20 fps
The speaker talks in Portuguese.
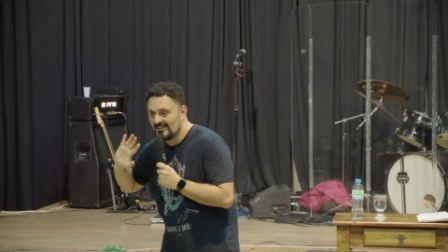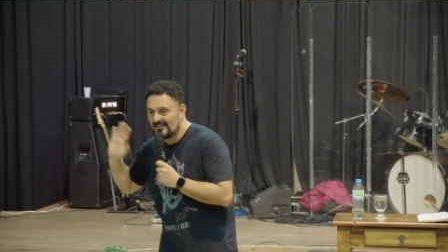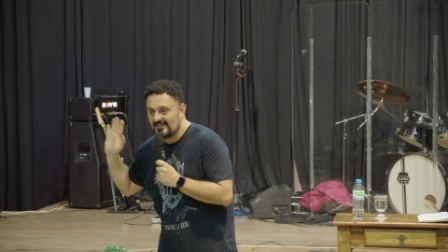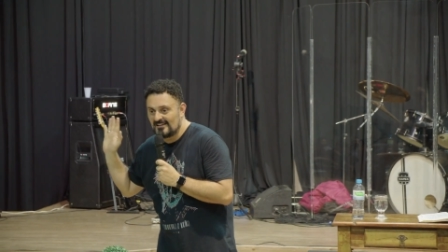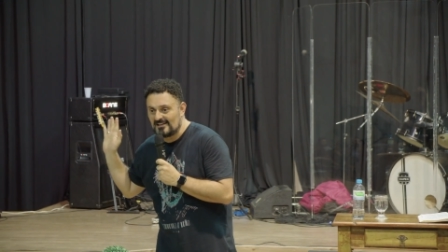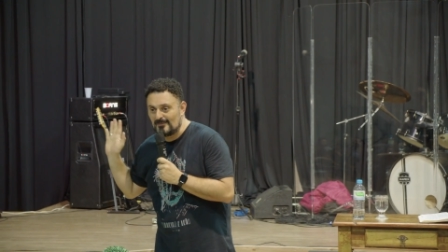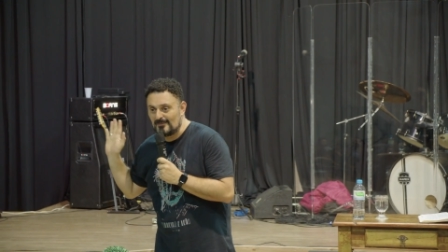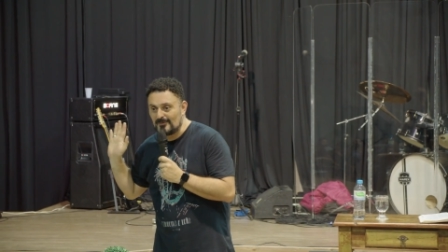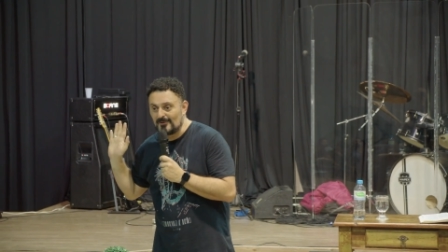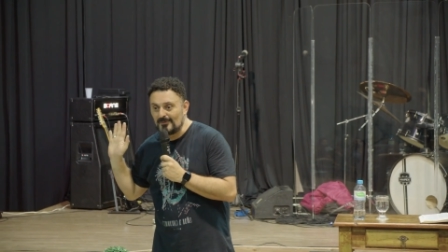e
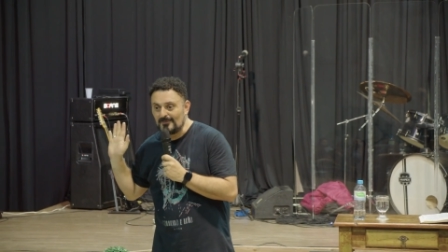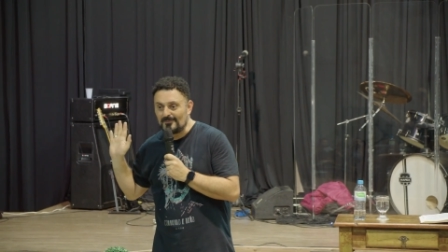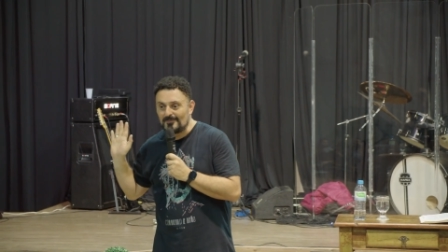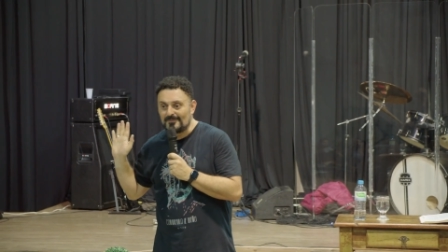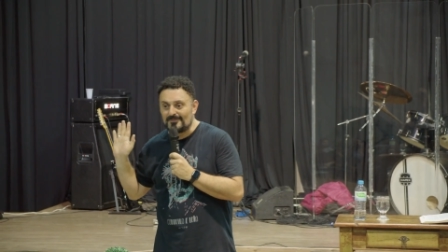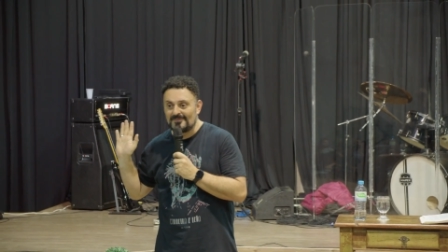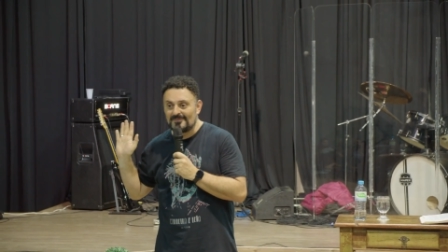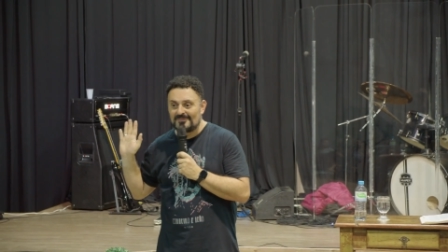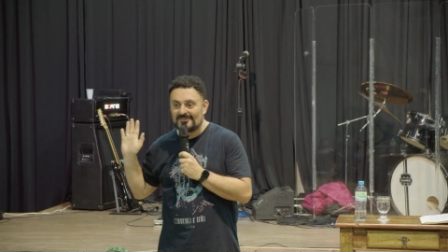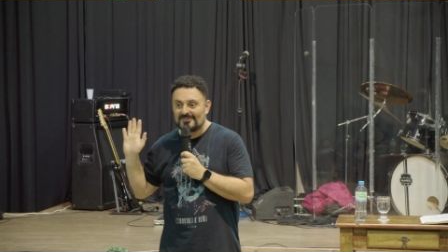acabou
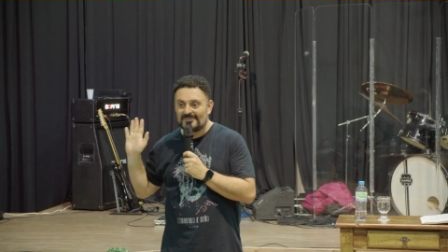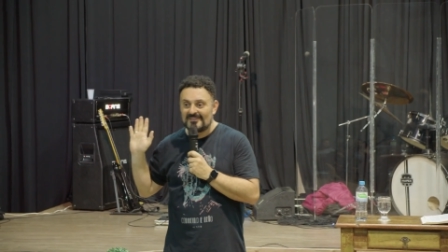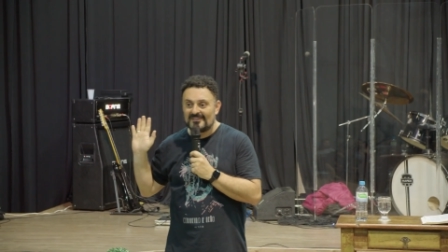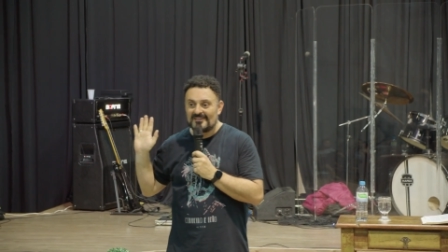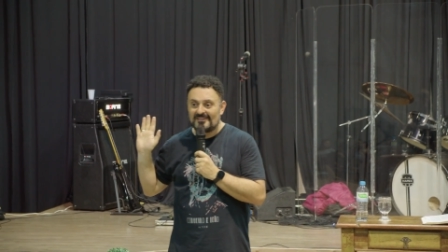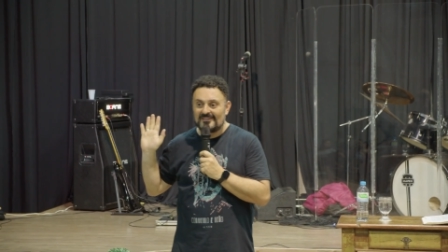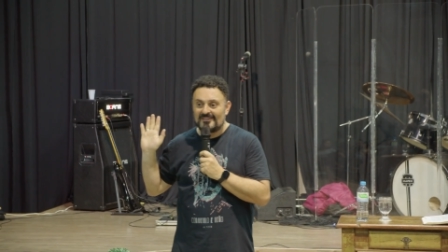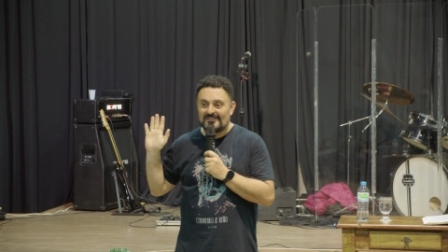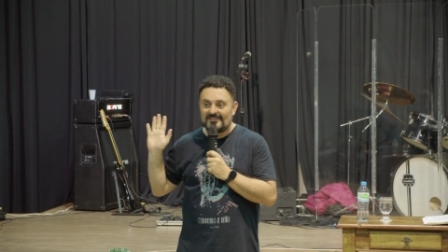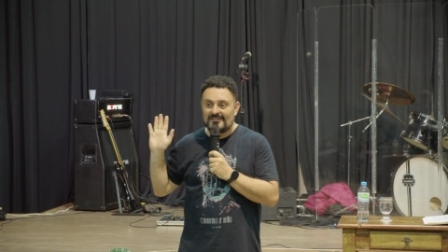
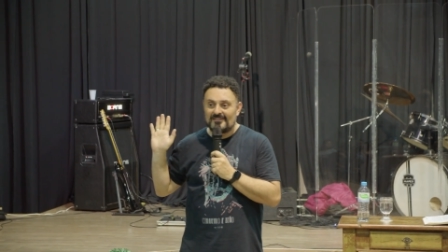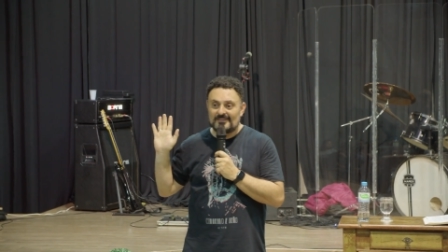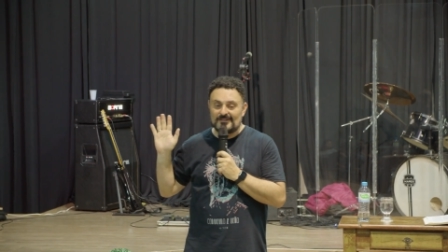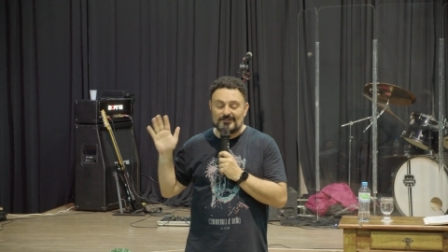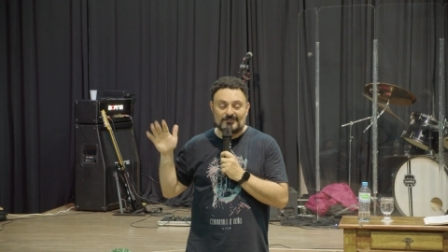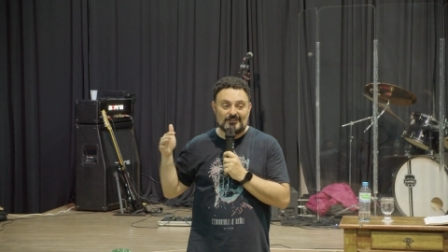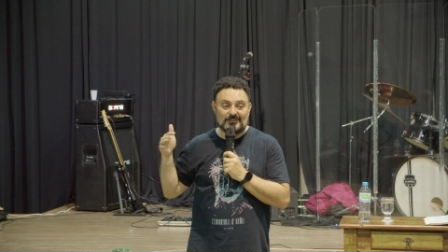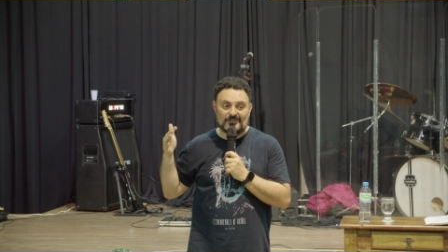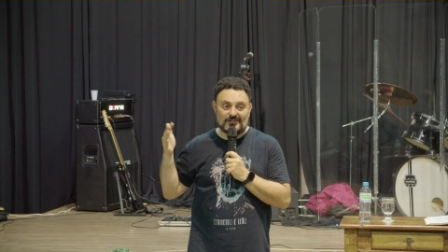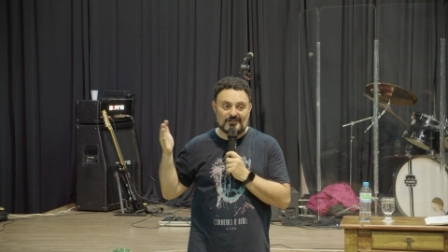
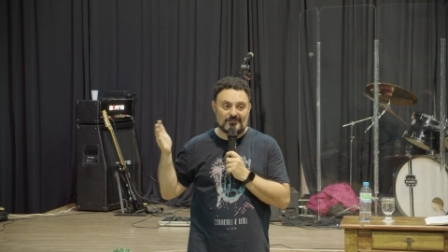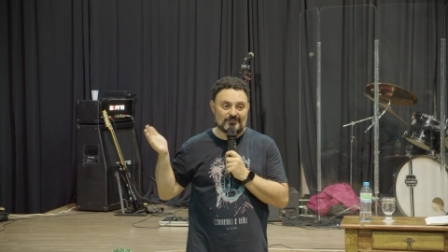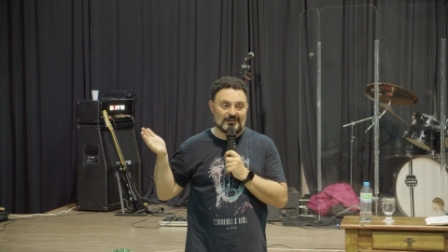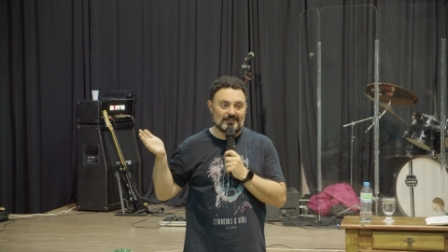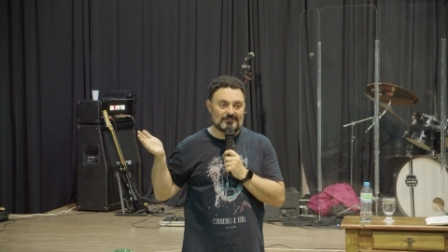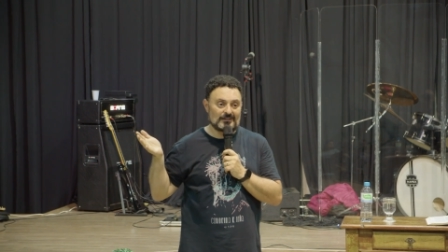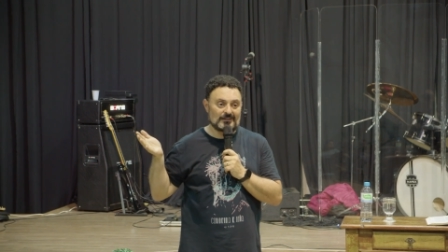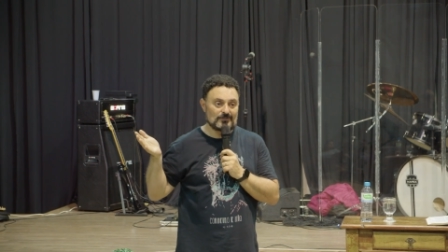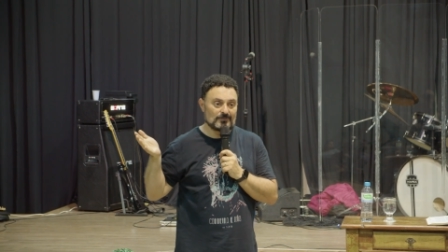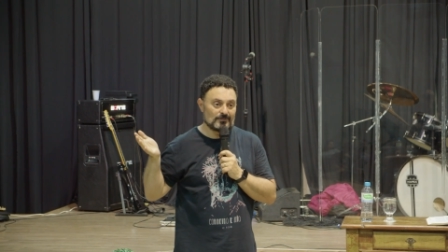não tem
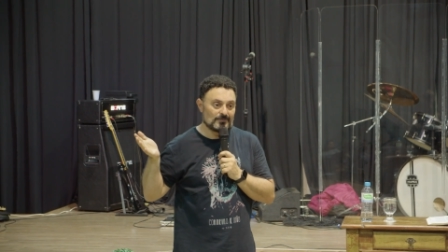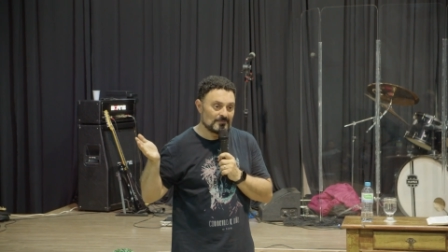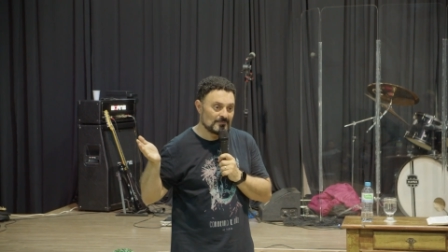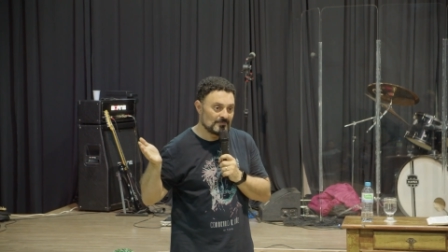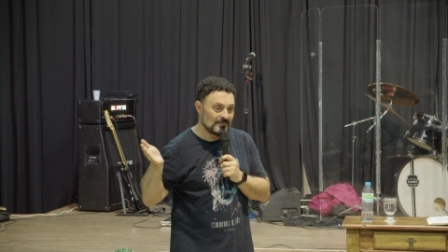significado nenhum.